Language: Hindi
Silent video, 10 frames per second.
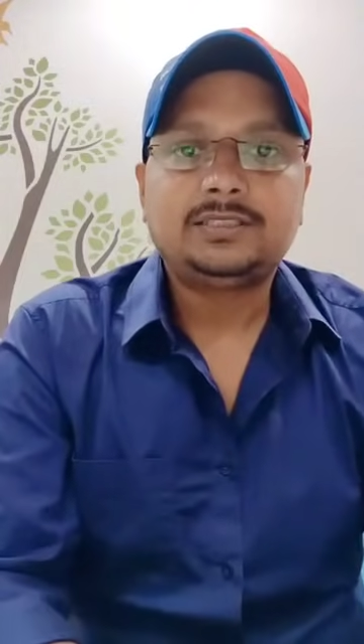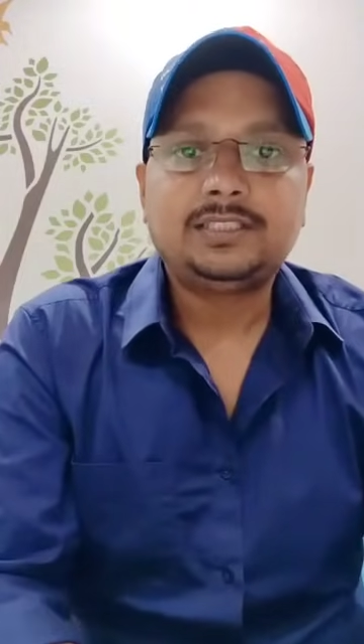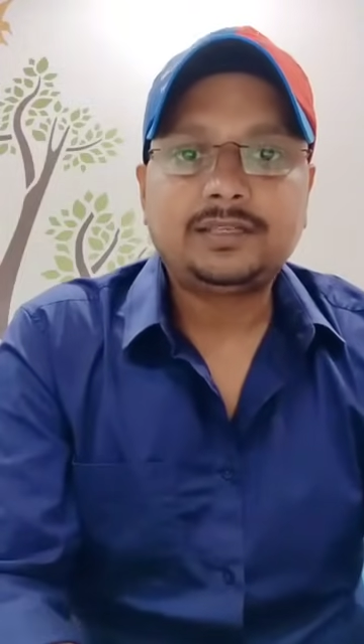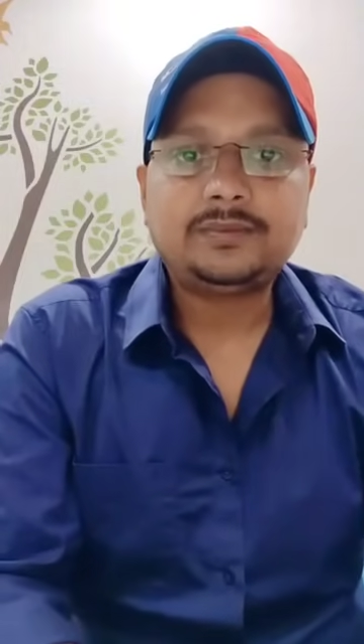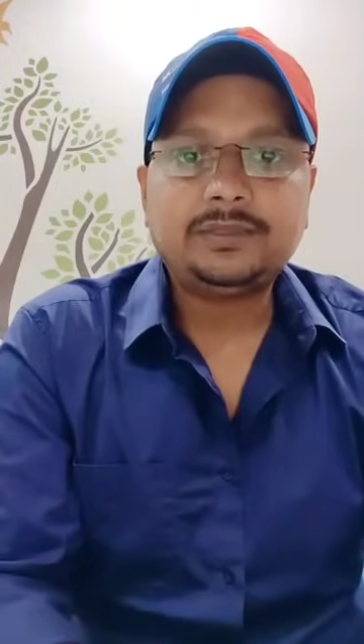
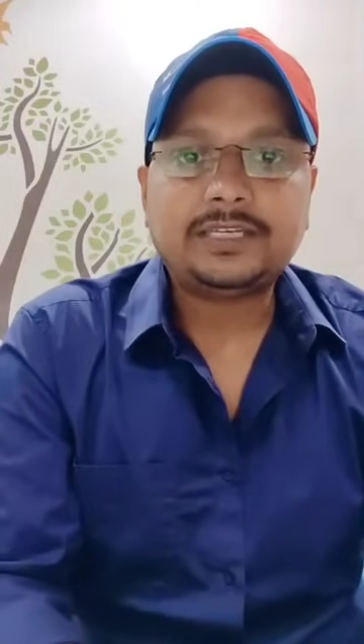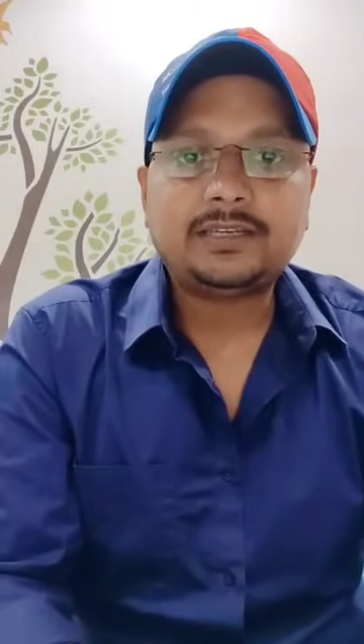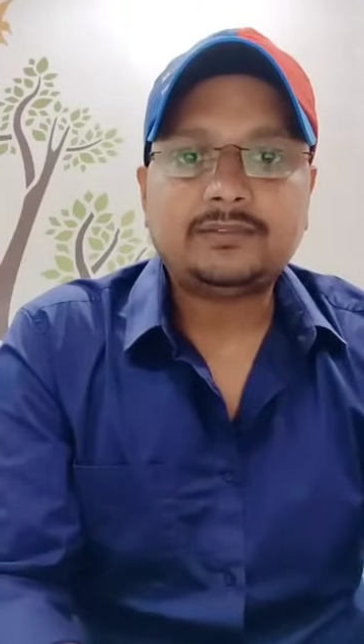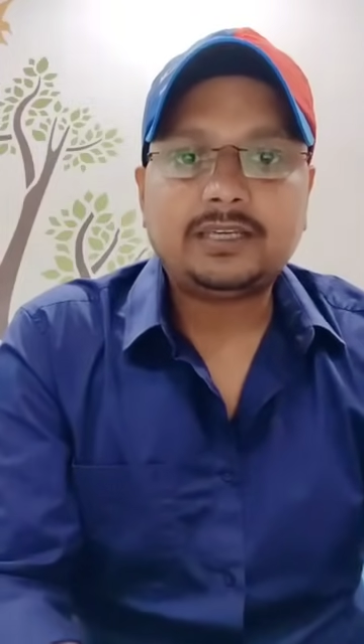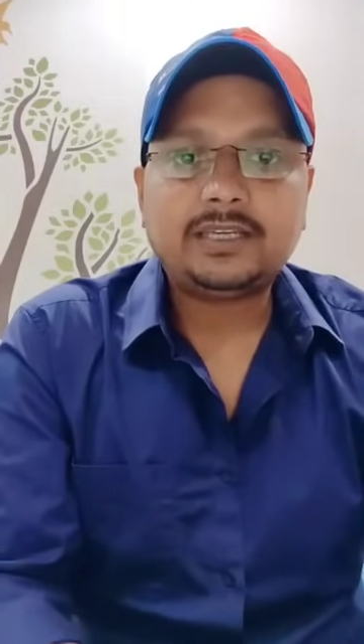जितने भी
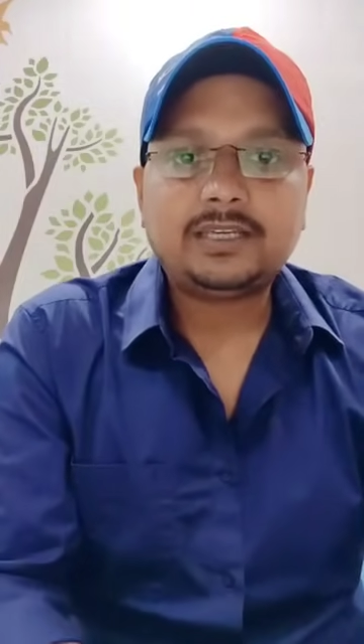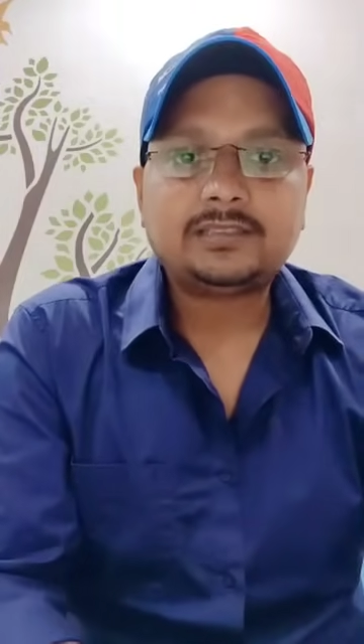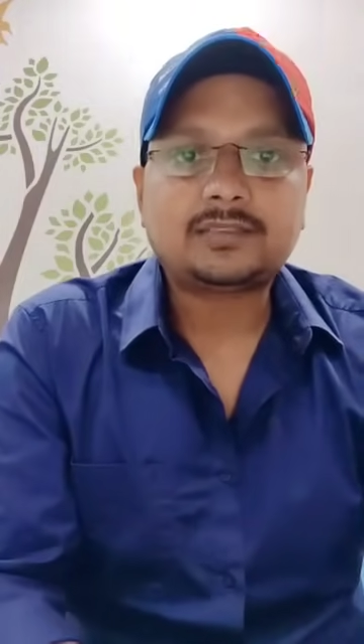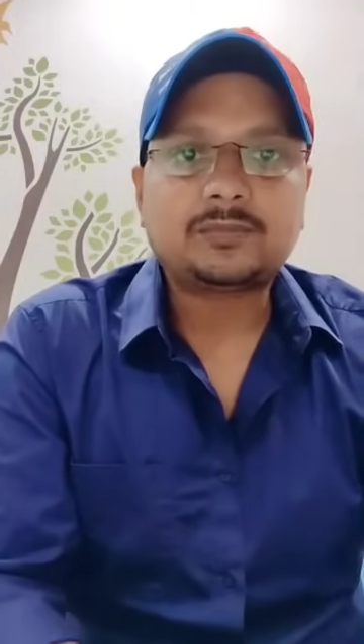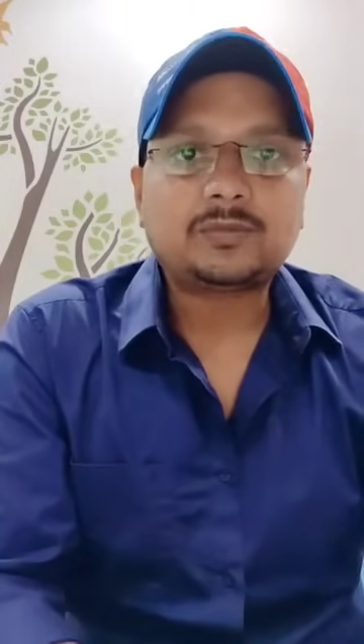देखने वाले
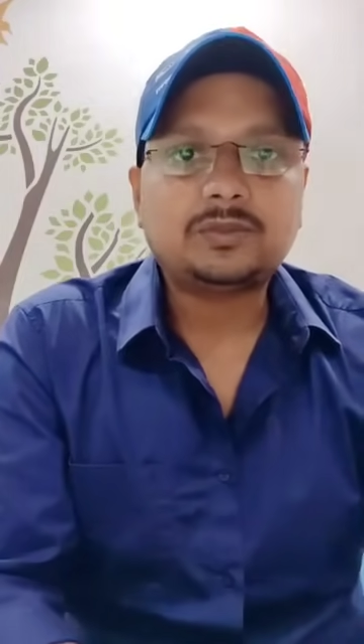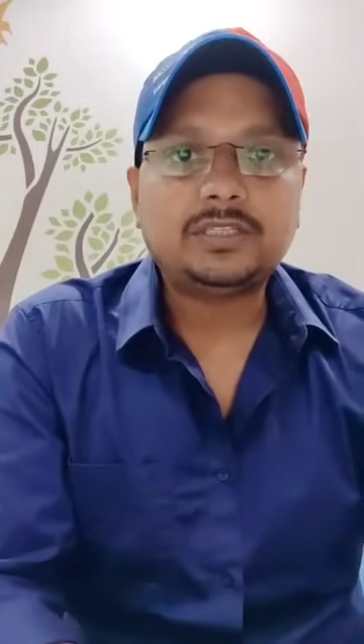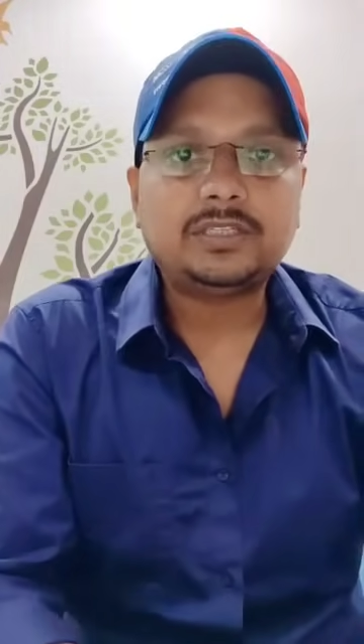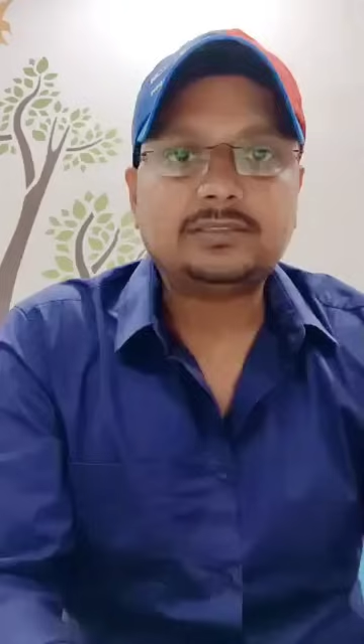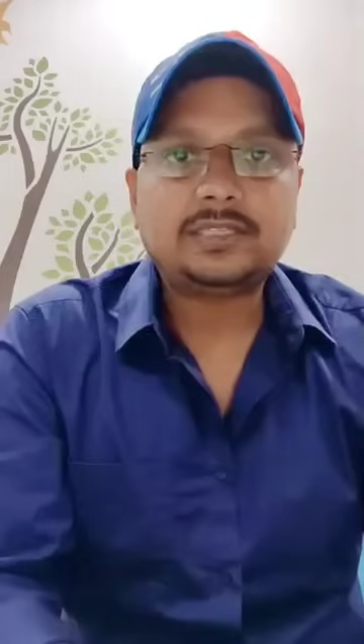हैं सबको
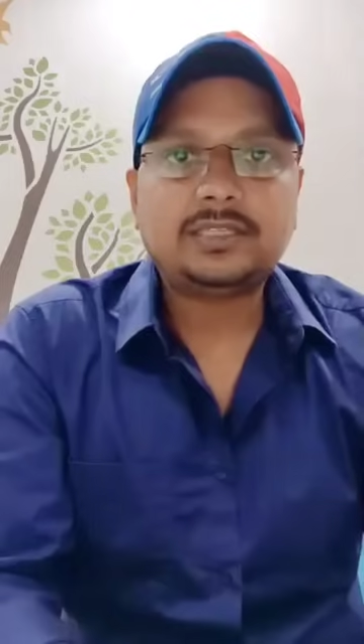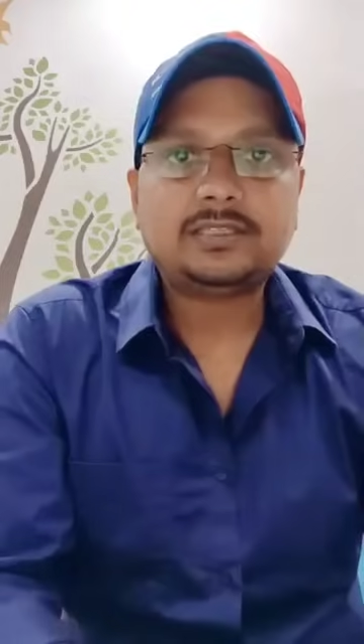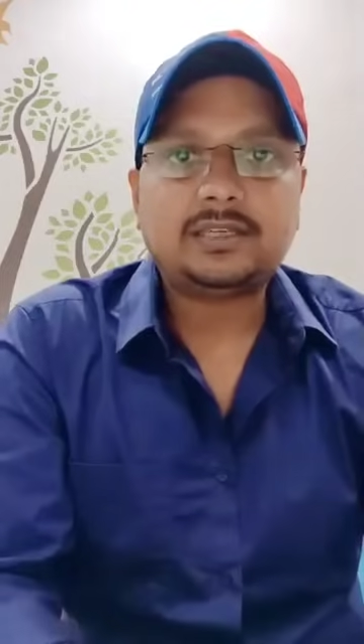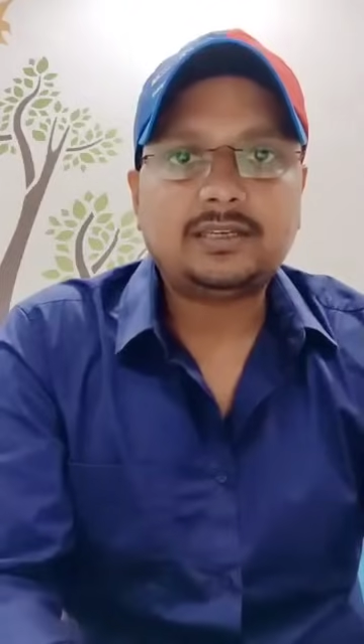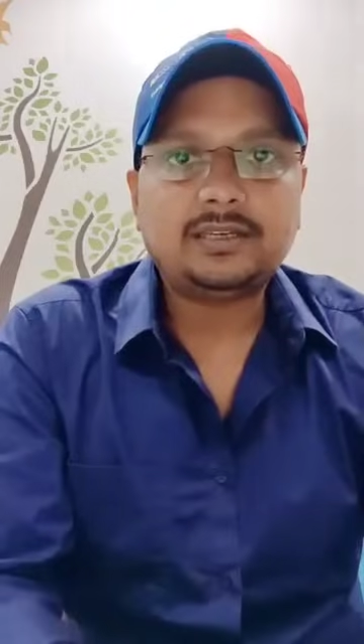दिल से
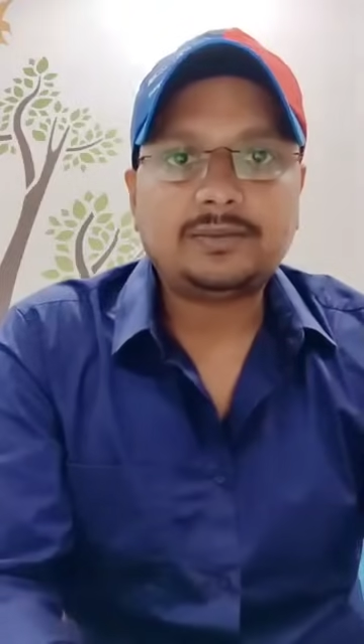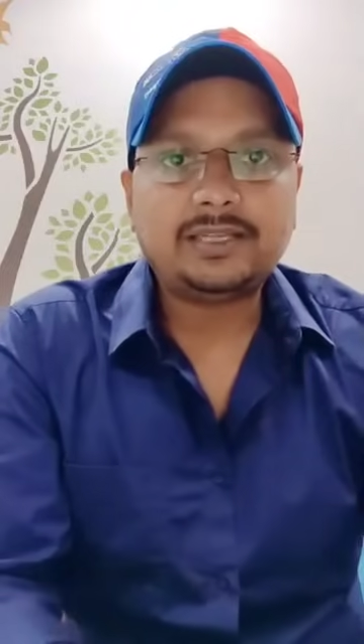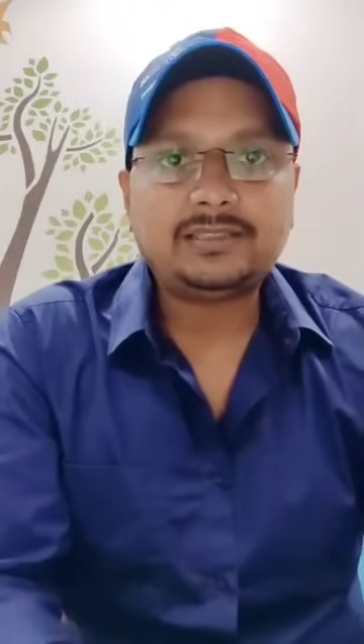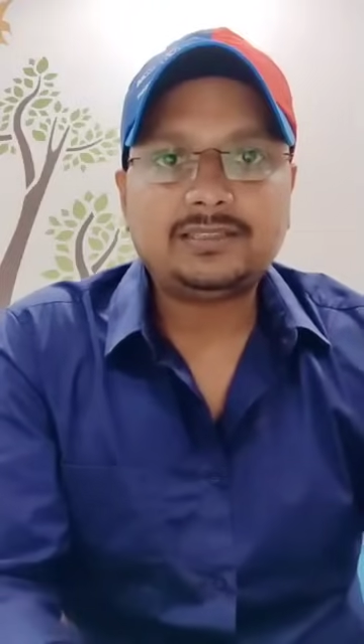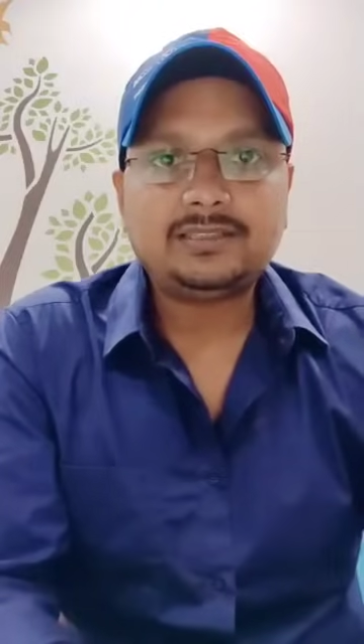
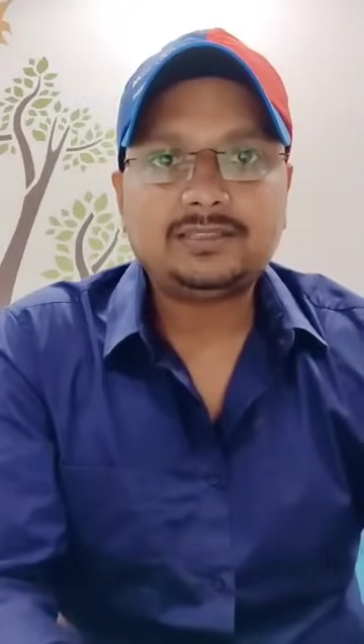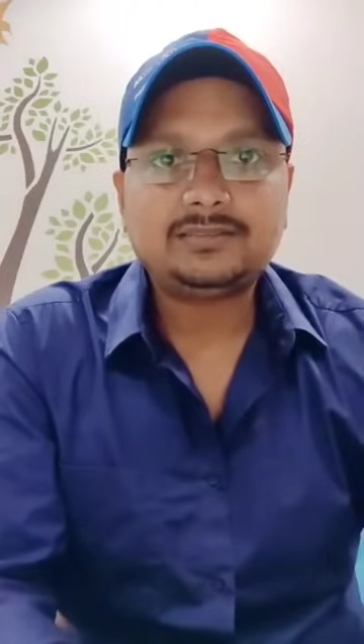धन्यवाद